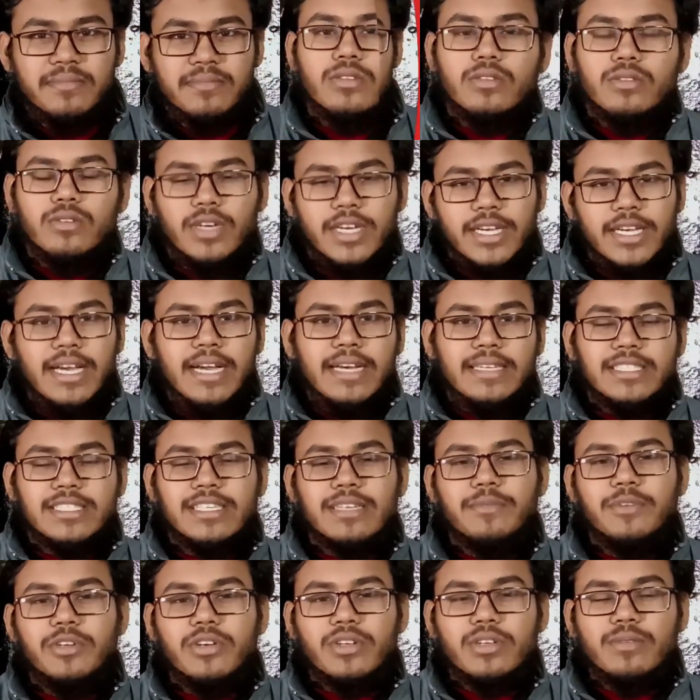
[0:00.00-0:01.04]
তো হ্যাঁ
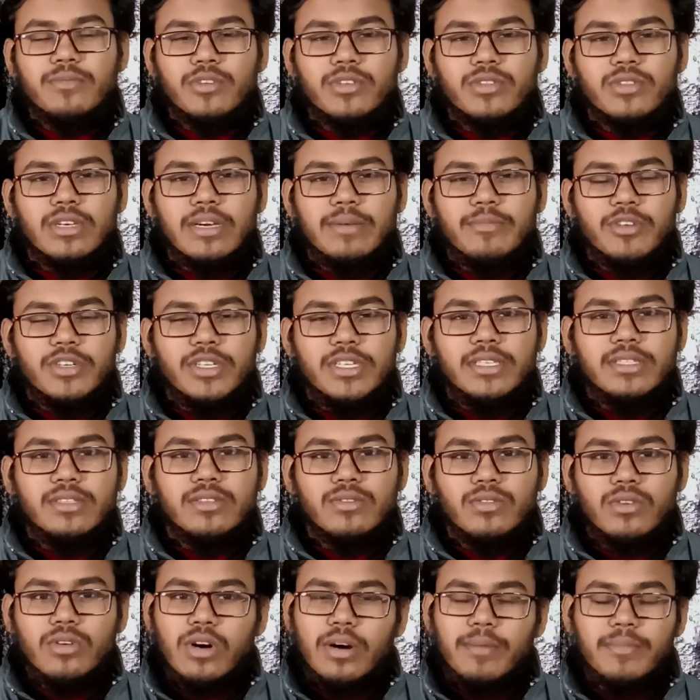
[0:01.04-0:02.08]
আজকের ভিডিওটা মূলত এমনই তো